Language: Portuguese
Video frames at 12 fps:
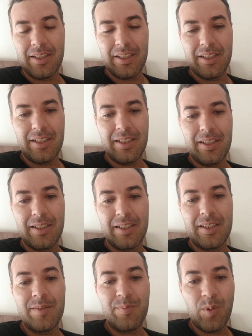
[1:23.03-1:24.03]
é,
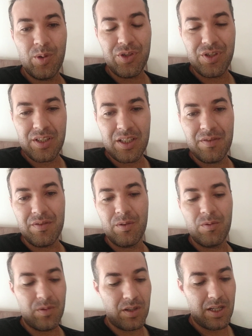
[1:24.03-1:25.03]

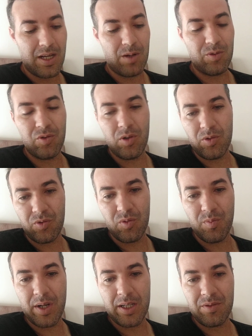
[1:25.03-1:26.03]
impossível aos olhos
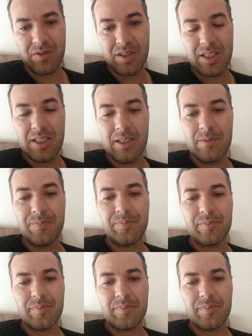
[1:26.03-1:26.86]
humanos de,